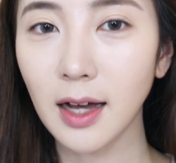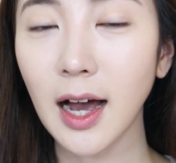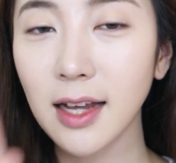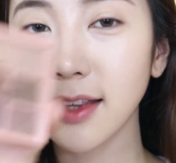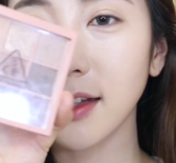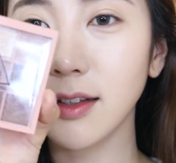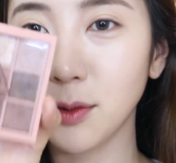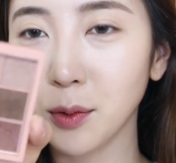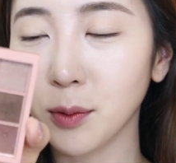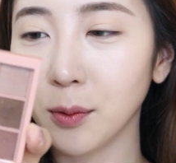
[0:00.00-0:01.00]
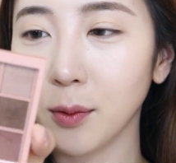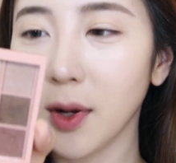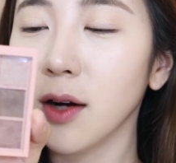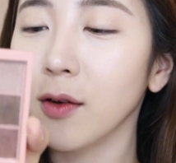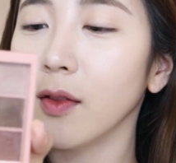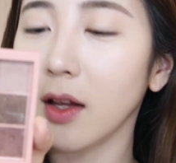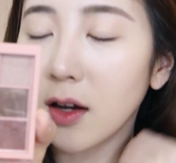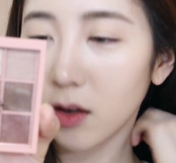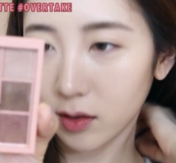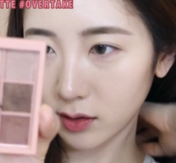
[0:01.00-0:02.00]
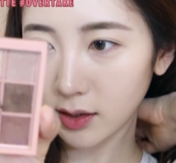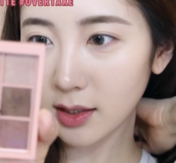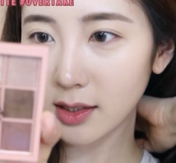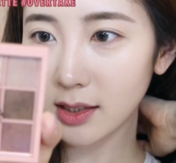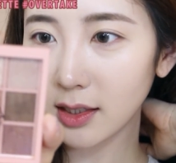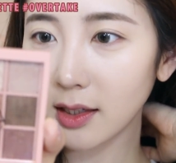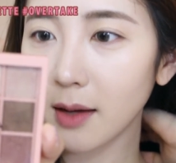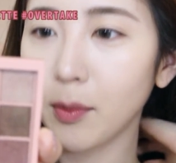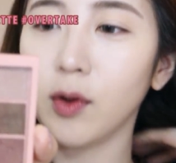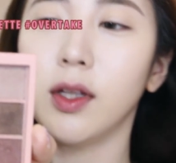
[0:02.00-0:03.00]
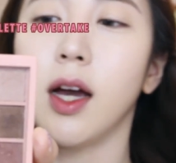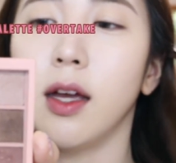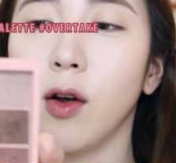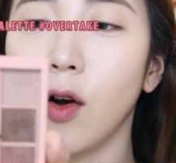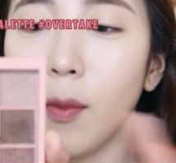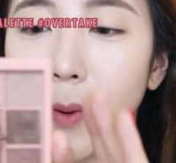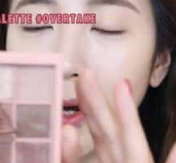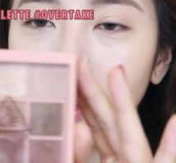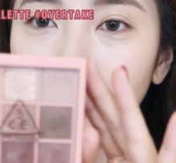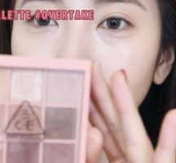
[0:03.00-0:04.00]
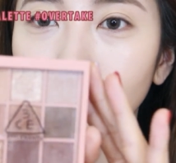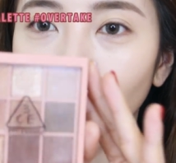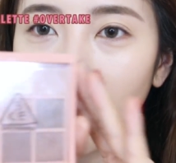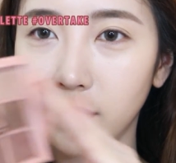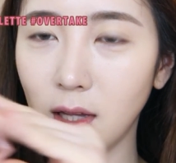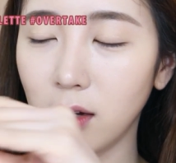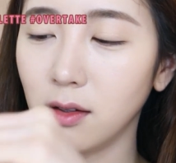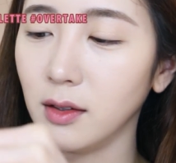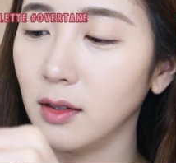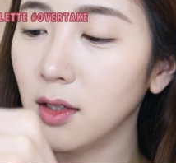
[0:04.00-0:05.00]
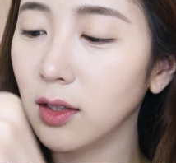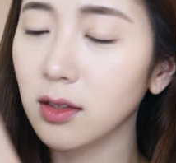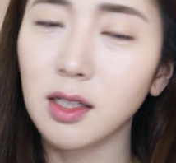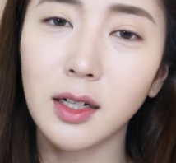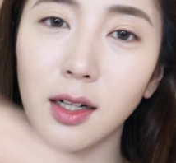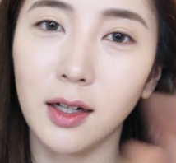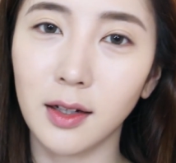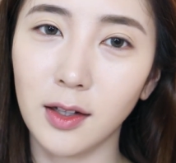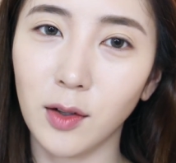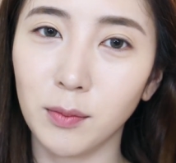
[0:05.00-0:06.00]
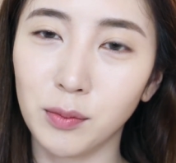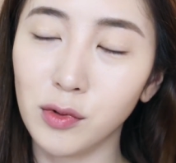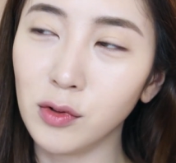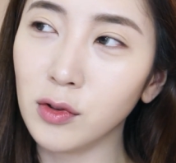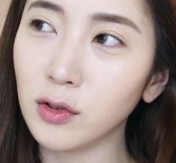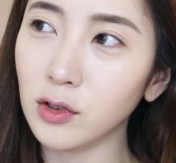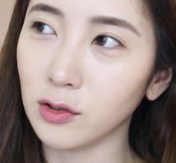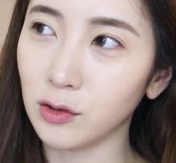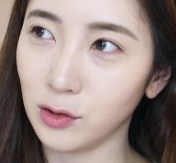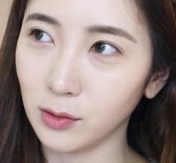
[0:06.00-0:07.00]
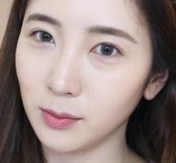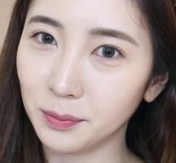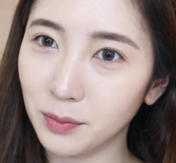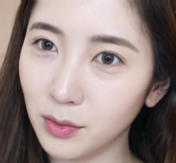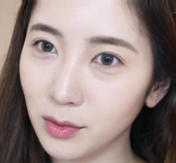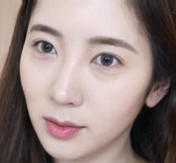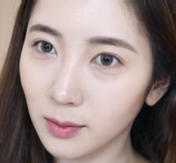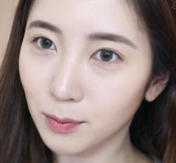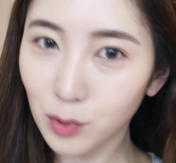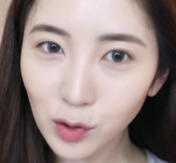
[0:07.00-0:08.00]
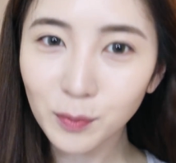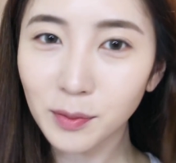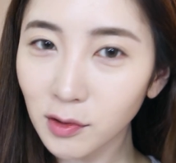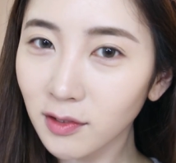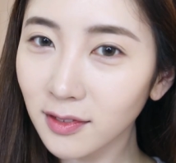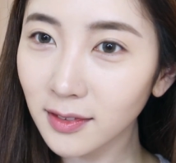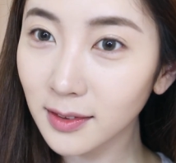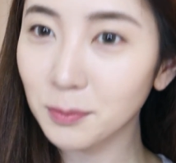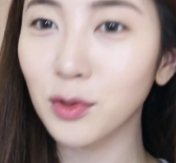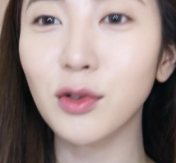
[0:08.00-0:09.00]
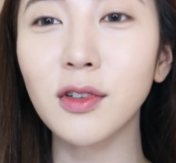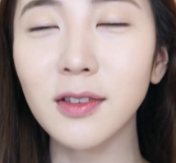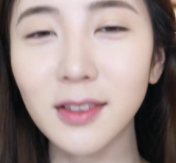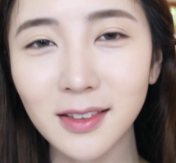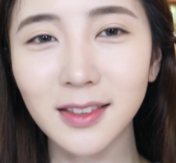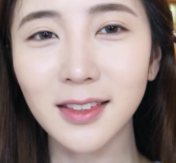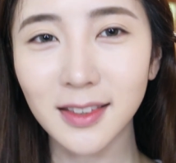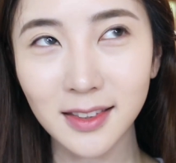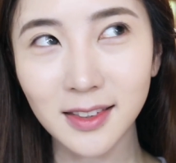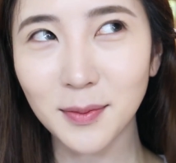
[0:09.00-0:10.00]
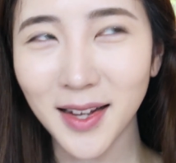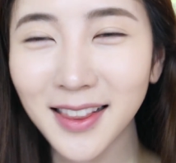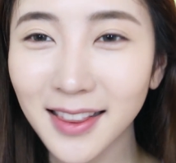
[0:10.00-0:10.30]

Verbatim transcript: 아이는 이걸로 할 건데요. 3CE의 멀티 아이 컬러 팔레트 오버테이크. 제가 약간 이런 불구죽죽, 불, 불붉, 불끄스름한